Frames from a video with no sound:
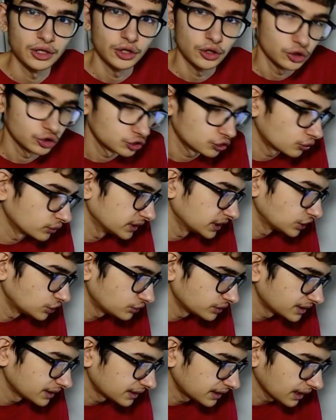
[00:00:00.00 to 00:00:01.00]
Je connais juste
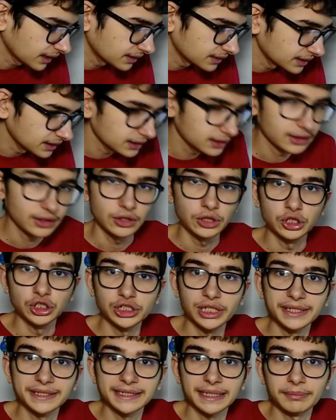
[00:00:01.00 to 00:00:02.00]
des techniques, je
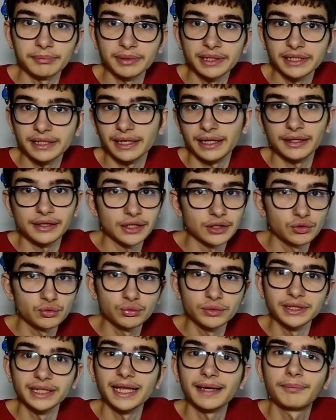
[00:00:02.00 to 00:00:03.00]
les applique et c'est tout.
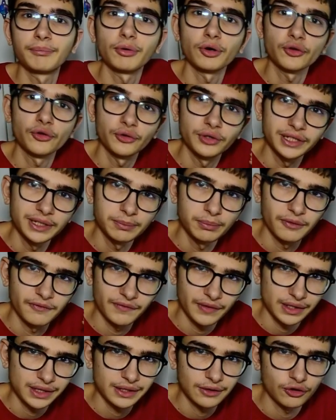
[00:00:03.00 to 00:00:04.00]
N'importe qui peut faire
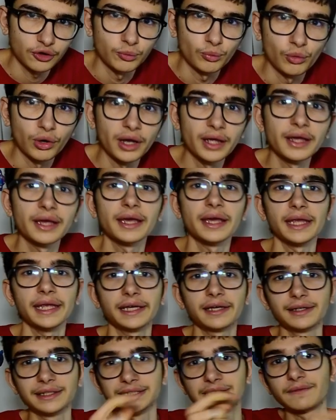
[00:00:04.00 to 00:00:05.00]
ça comme moi. Et quand
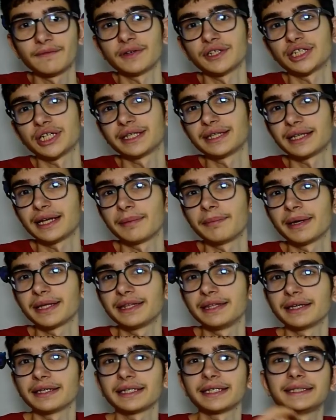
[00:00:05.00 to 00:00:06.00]
il s'est fait injecter la
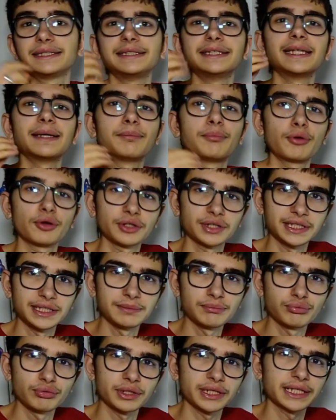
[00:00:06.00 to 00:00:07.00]
bactérie, il dit n'importe qui
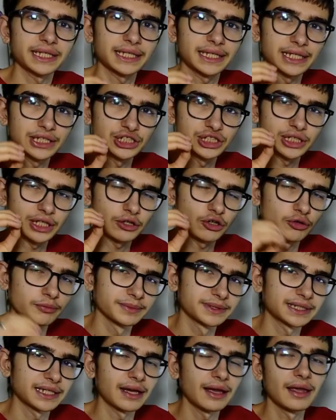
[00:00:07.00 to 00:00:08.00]
pourrait réagir comme
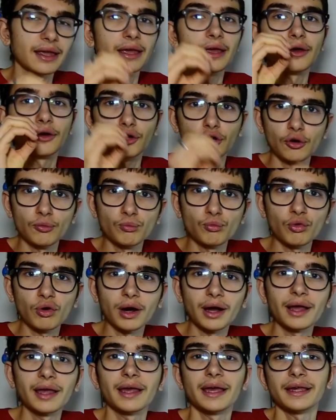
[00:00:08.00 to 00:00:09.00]
ça, comme moi,
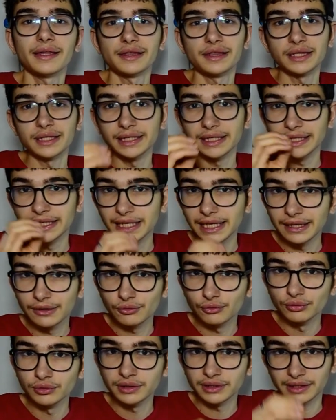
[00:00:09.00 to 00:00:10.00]
s'il
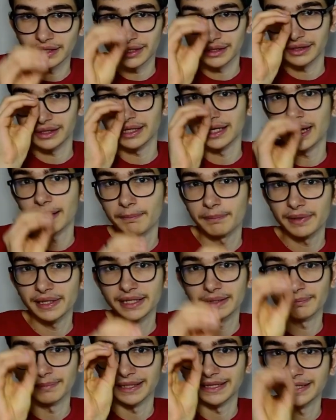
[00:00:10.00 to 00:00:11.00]
écoute et s'il applique
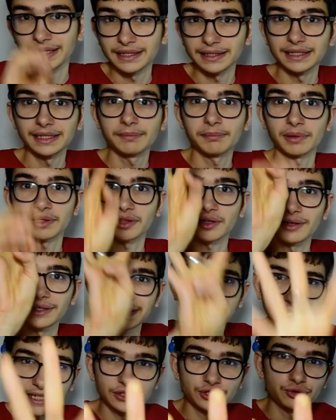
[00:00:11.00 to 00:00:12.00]
ma technique pendant
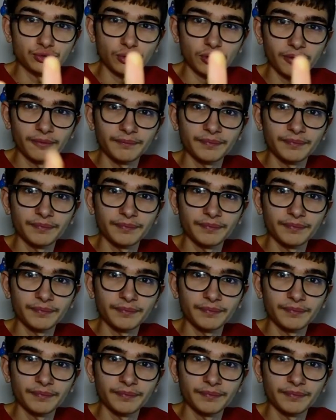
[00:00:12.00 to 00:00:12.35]
4 jours.